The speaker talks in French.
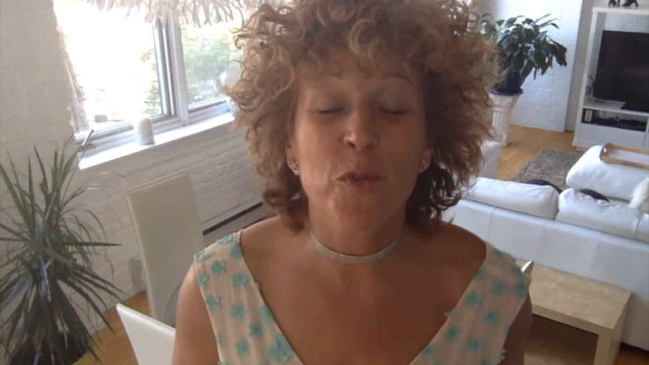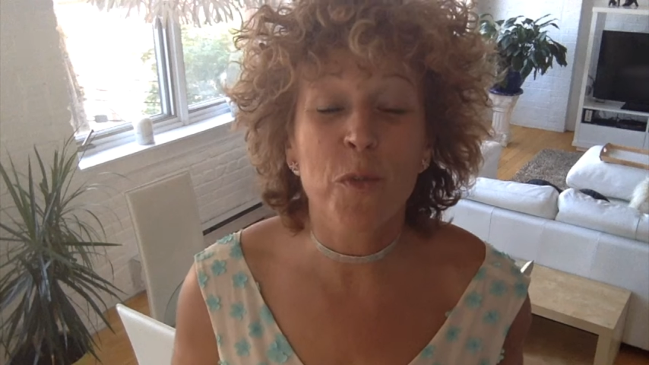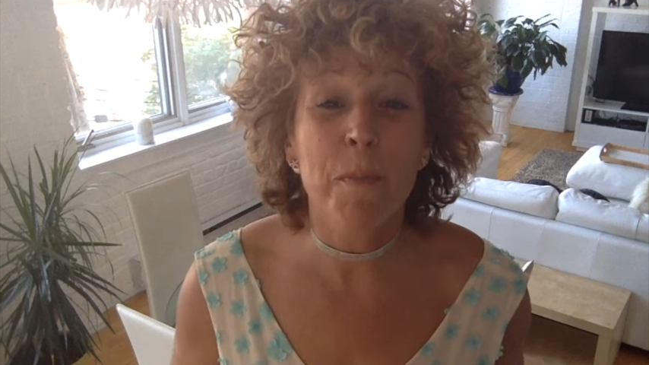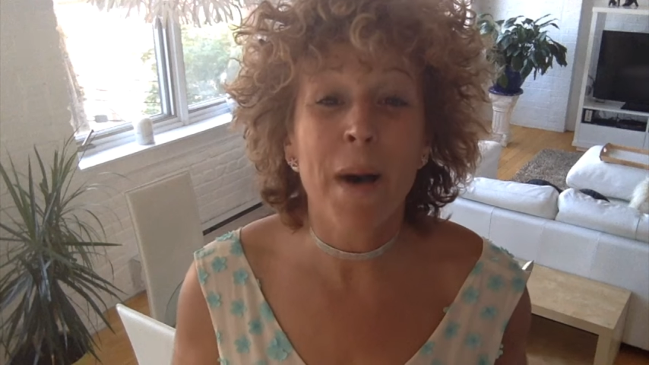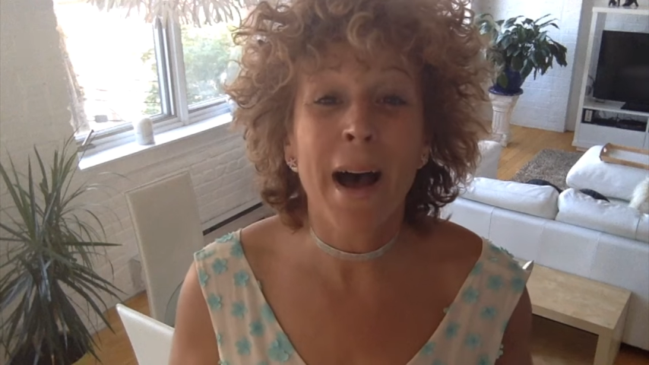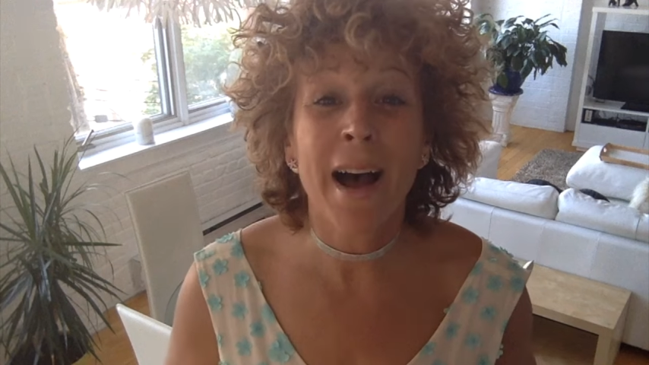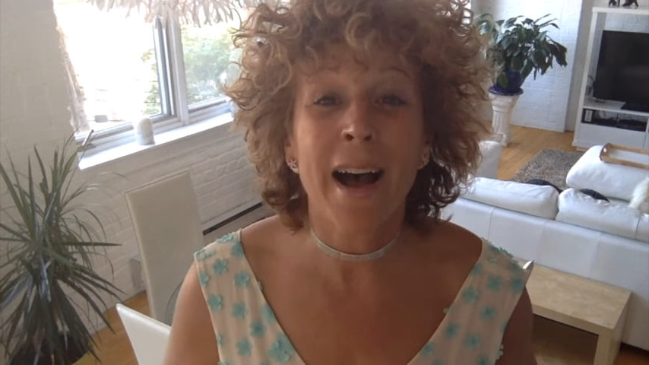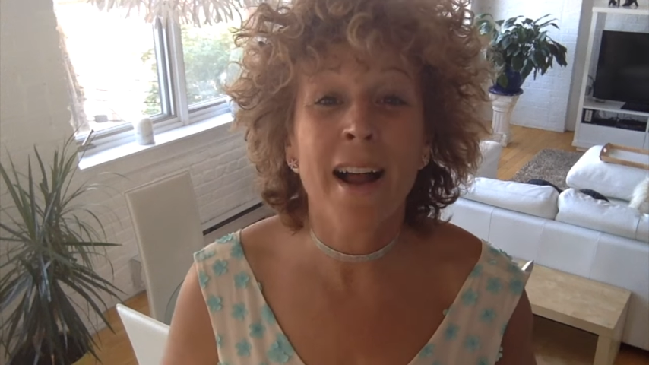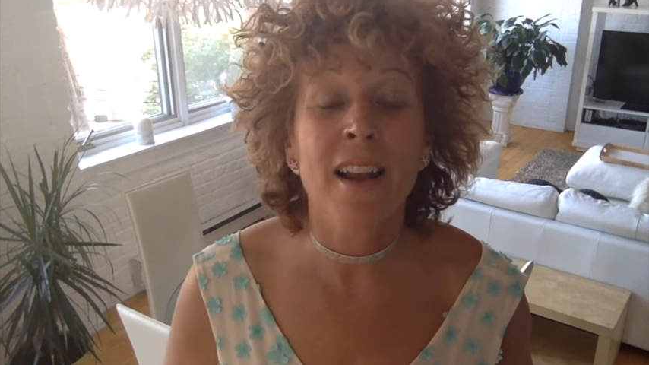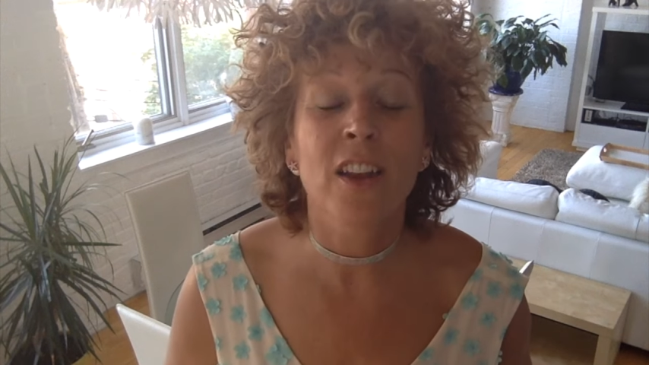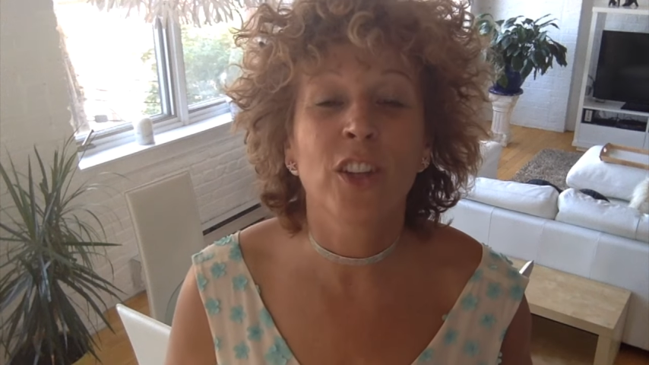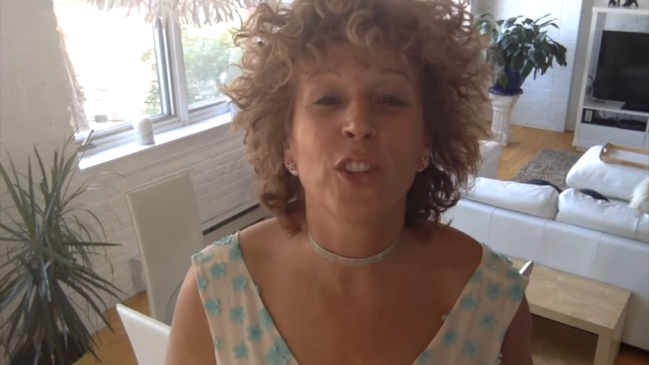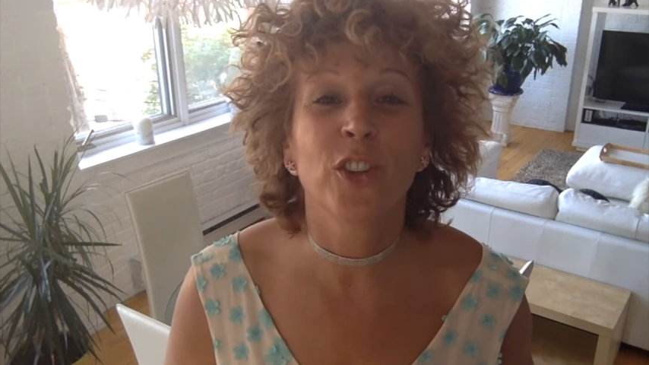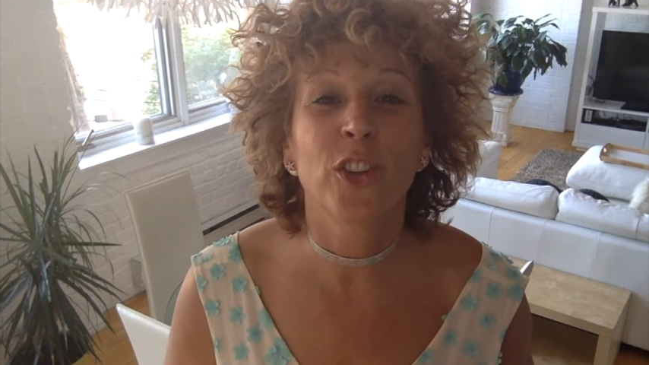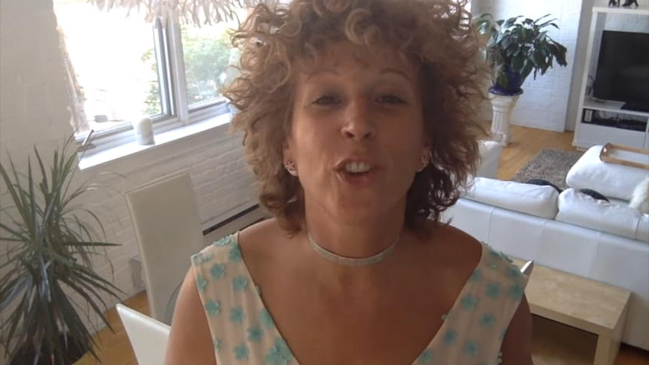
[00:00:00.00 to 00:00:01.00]
vous parle
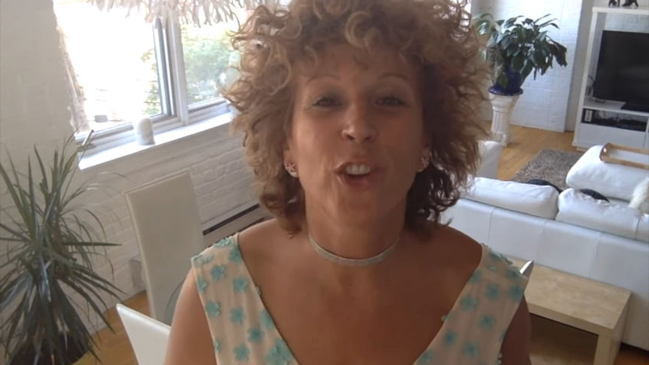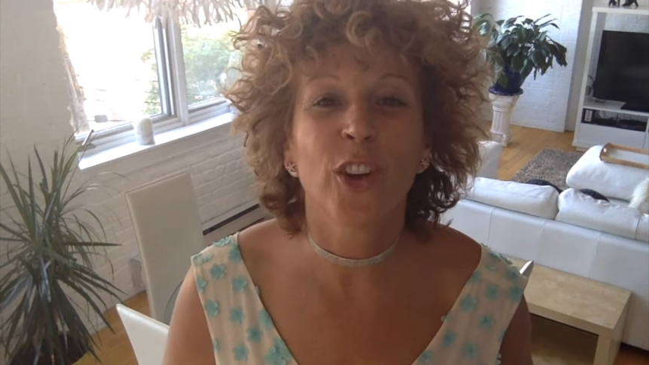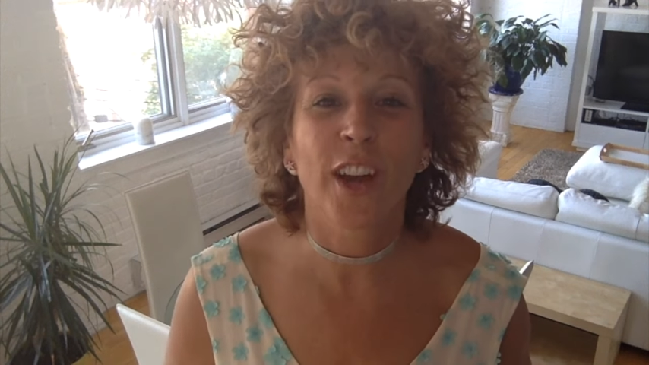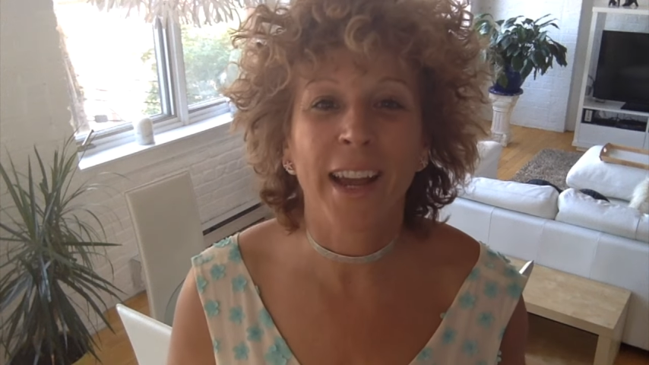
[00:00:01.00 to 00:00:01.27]
de